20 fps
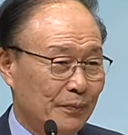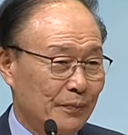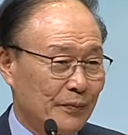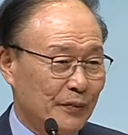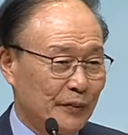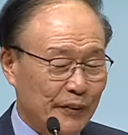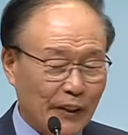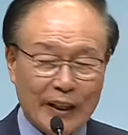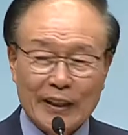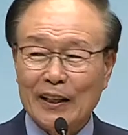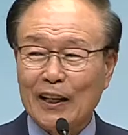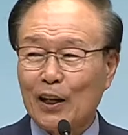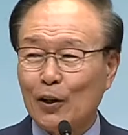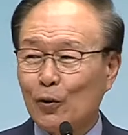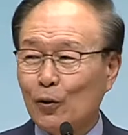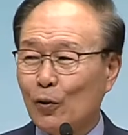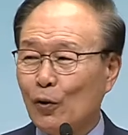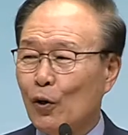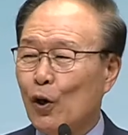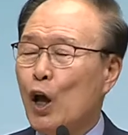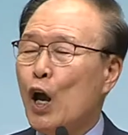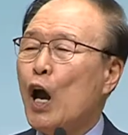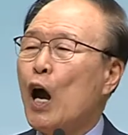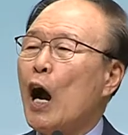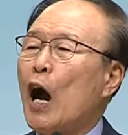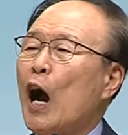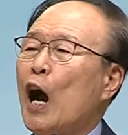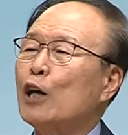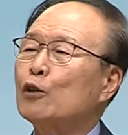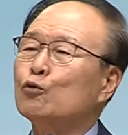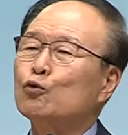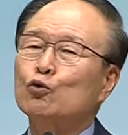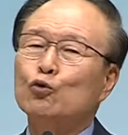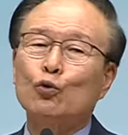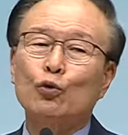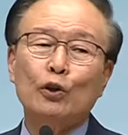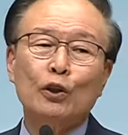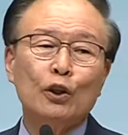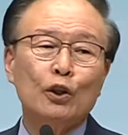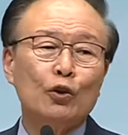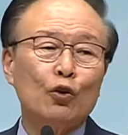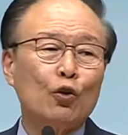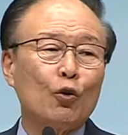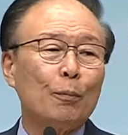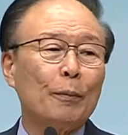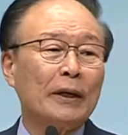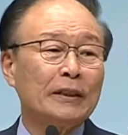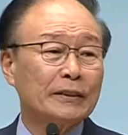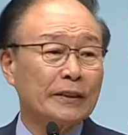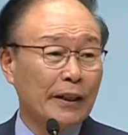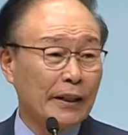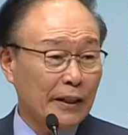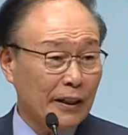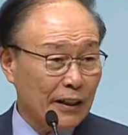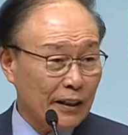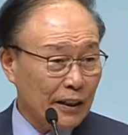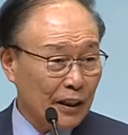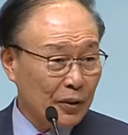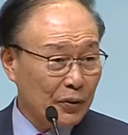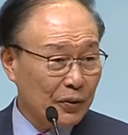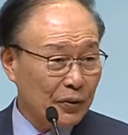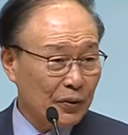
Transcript: 생각하고 안 죽으려고만 생각하고